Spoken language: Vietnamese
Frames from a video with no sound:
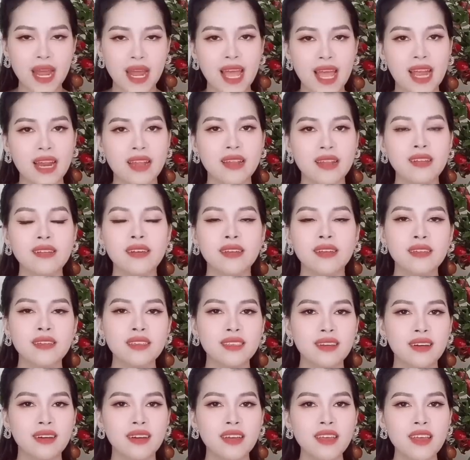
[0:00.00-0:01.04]
đè lên người nữ
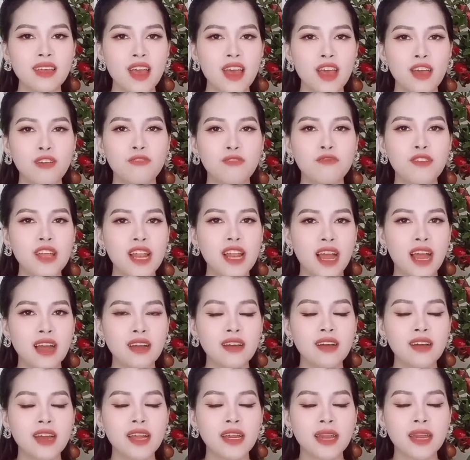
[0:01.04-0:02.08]
giới. Vì là
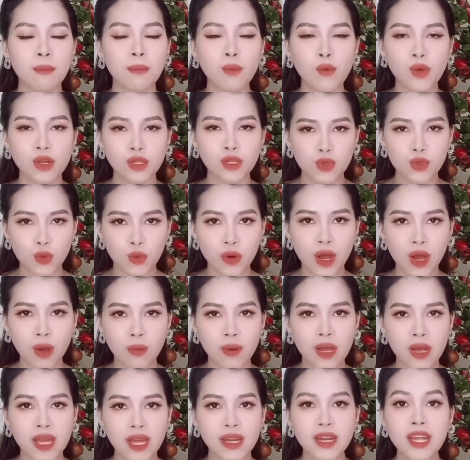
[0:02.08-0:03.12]
người nắm quyền chủ động
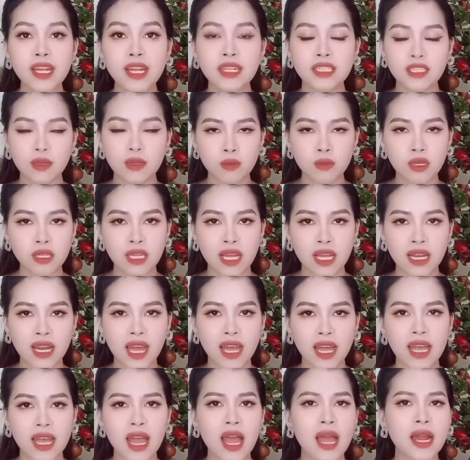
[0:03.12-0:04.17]
nên trong tư thế
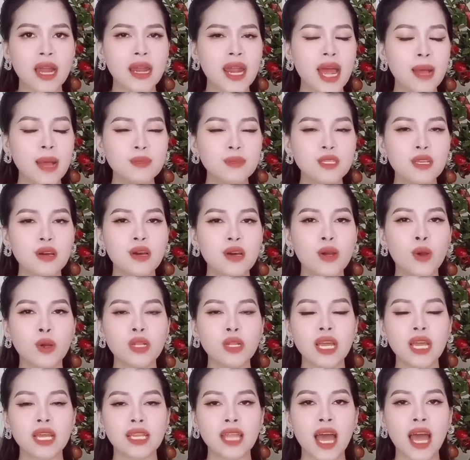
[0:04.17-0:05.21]
này, nam giới có
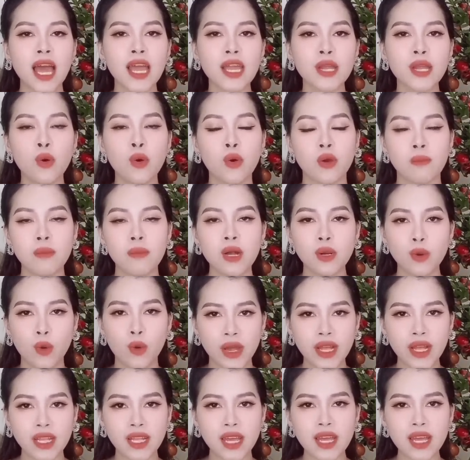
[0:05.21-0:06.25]
thể thay đổi mức độ
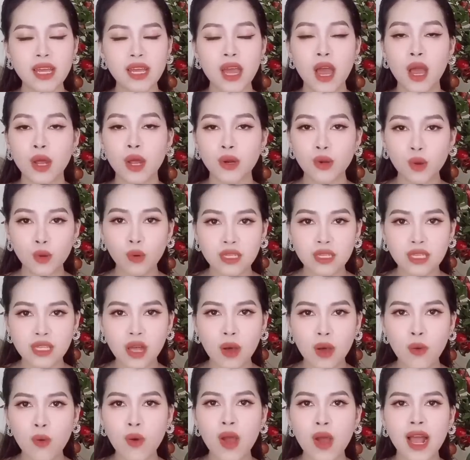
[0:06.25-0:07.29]
kích thích, độ
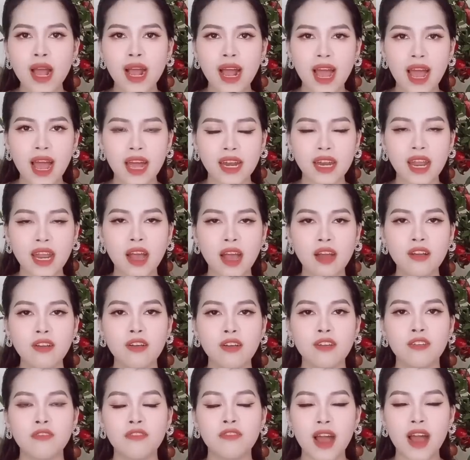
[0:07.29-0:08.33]
sâu, khả năng
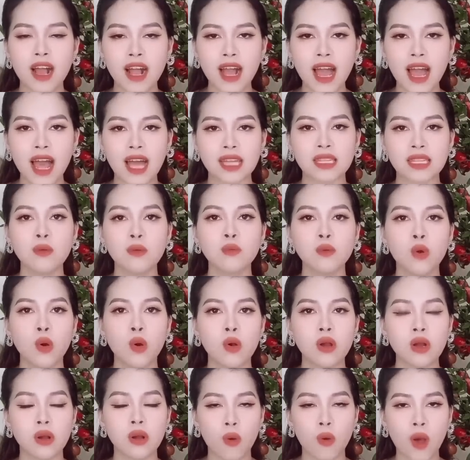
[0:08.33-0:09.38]
và cả tốc độ
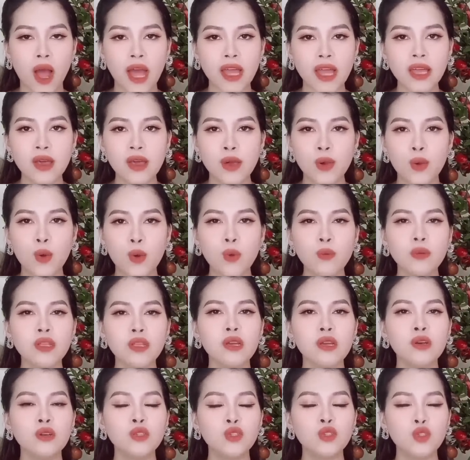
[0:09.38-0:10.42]
cực khoái cũng
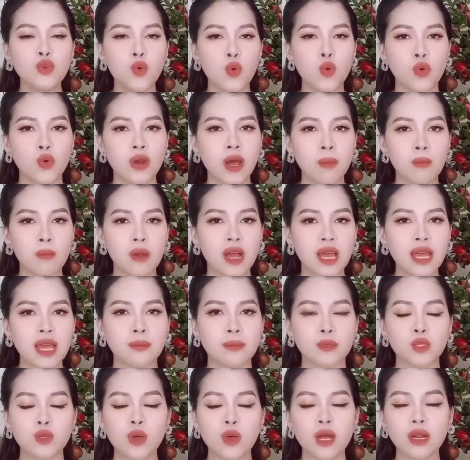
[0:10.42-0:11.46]
như chủ động kiểm
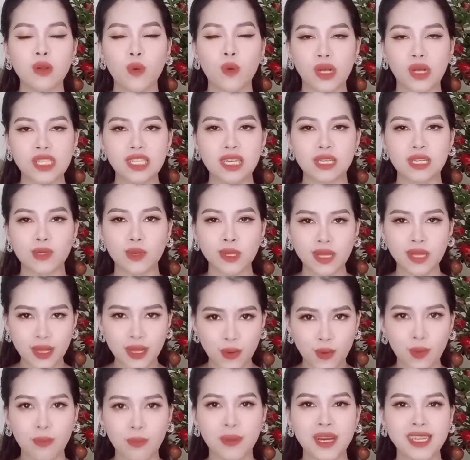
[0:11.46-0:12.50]
soát quá trình xuất tinh
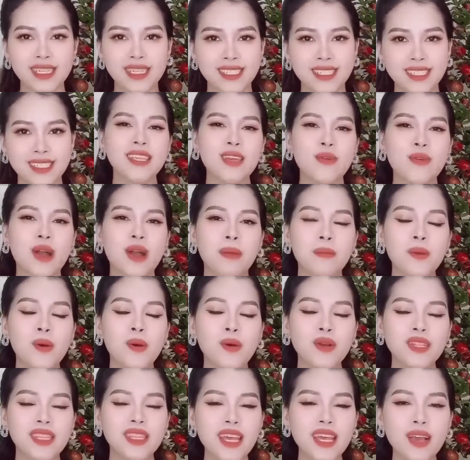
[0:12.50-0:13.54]
của mình. Nhiều cặp
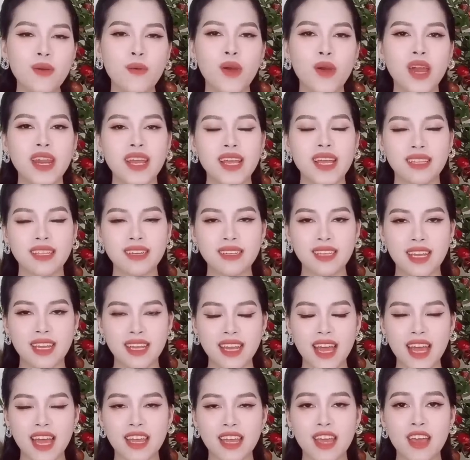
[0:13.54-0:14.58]
đôi thích quan hệ tư thế
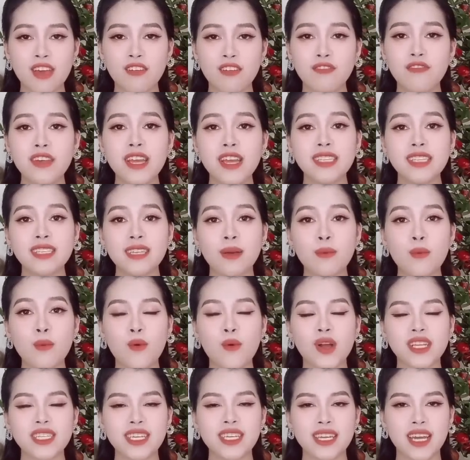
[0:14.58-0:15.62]
này vì trong
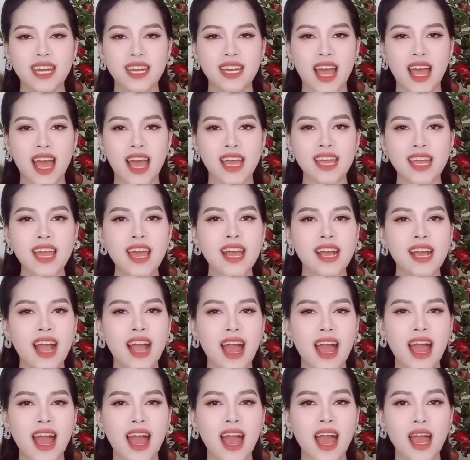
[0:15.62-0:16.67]
quá trình ân ái,
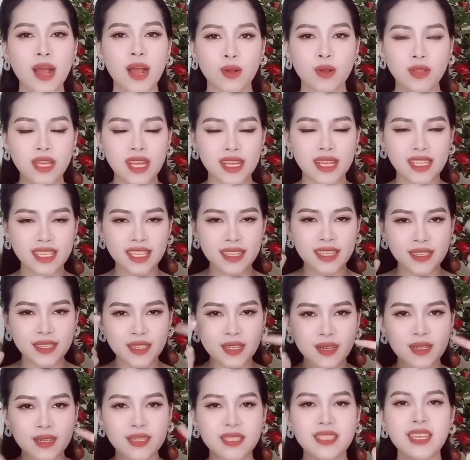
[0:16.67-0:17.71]
cả hai có thể nhìn
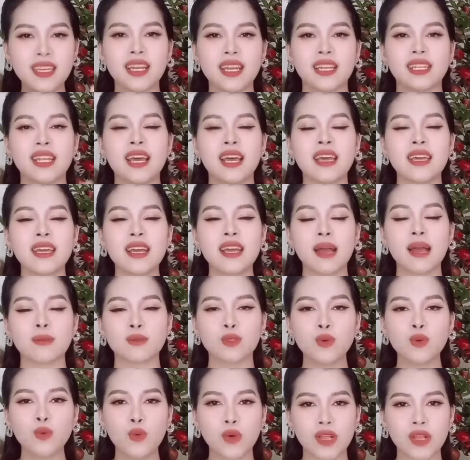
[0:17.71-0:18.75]
trực diện thấy cảm
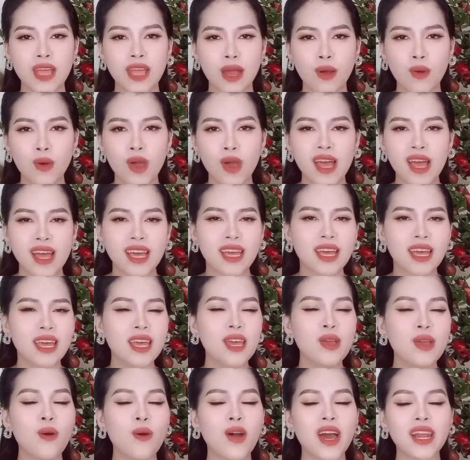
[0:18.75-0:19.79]
xúc của nhau
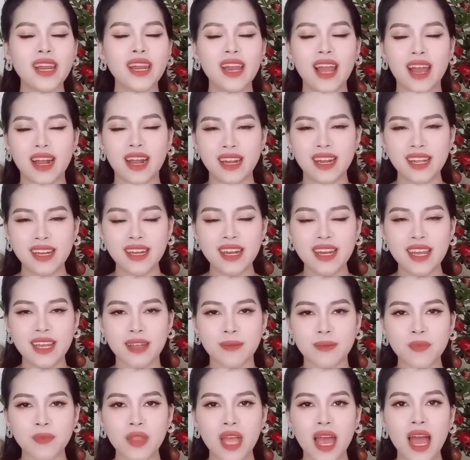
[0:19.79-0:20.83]
khi hoan lạc lên đỉnh
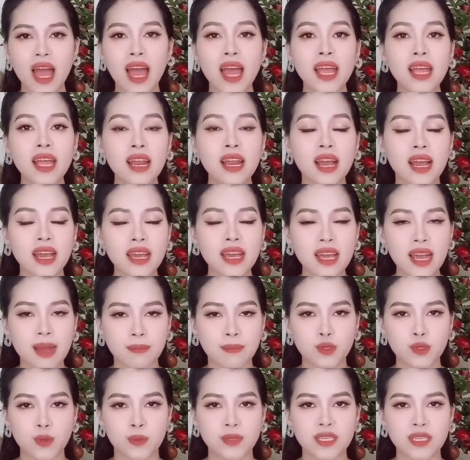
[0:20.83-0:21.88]
hay là khi gặp
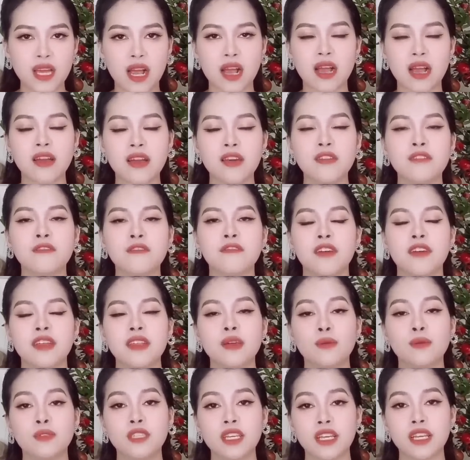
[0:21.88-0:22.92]
trục trặc cần phải
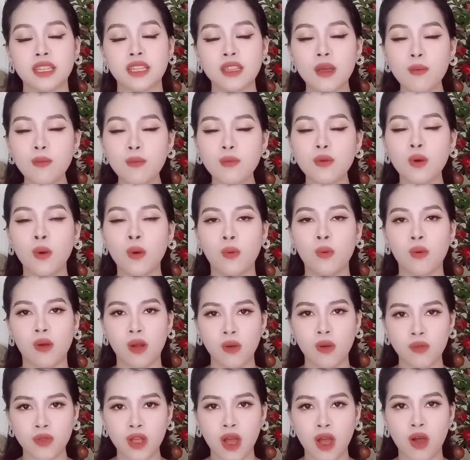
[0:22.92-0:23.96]
điều chỉnh tốc độ của
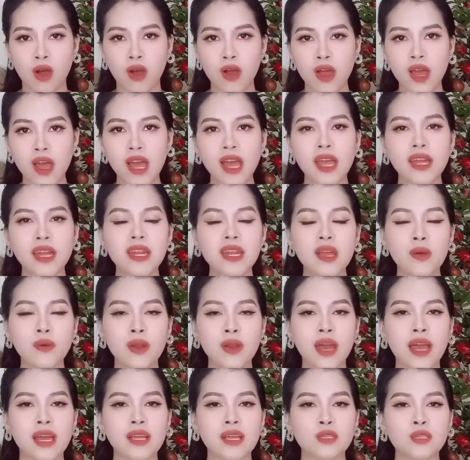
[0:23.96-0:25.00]
cậu nhỏ. Điều
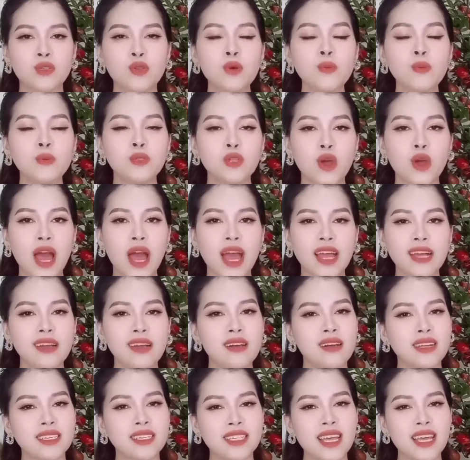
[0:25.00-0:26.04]
này giúp cho hai
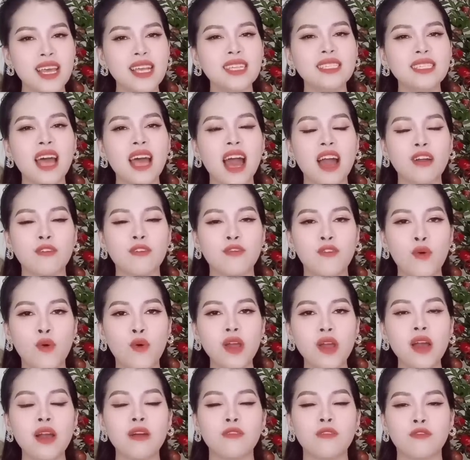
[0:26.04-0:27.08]
người dễ dàng
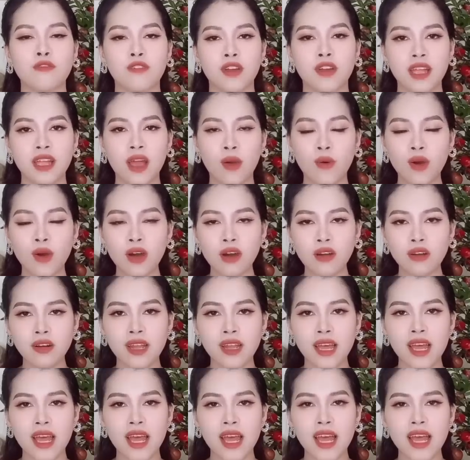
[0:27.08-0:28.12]
phối hợp với nhau hơn.
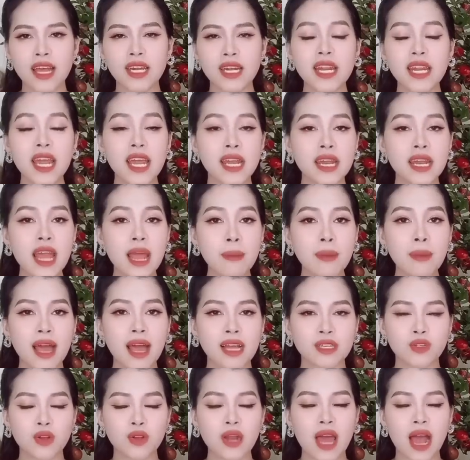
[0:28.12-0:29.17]
Để đem
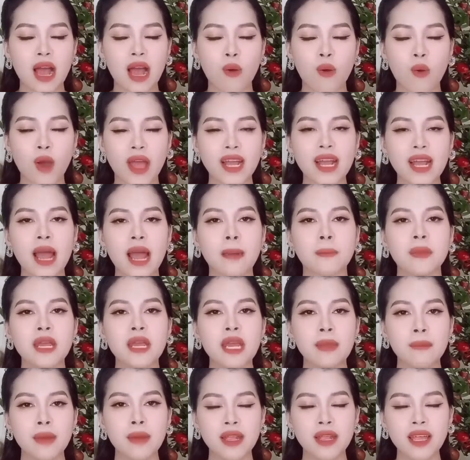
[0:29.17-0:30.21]
lại cho nàng khoái cảm
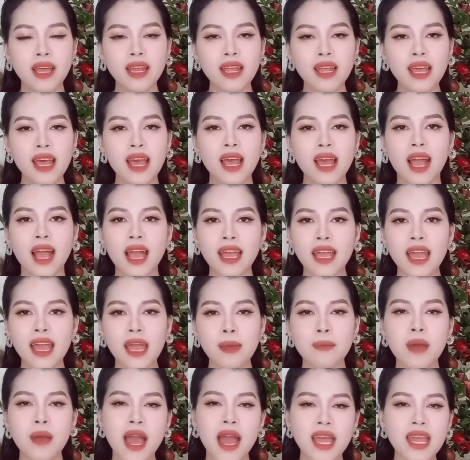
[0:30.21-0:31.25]
đê mê nhất, các anh
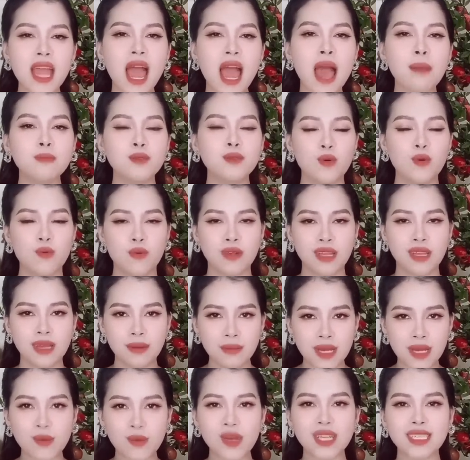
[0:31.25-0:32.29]
em hãy áp dụng những
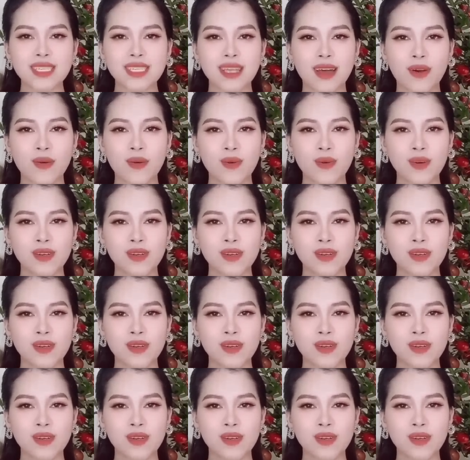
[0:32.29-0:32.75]
bí quyết sau.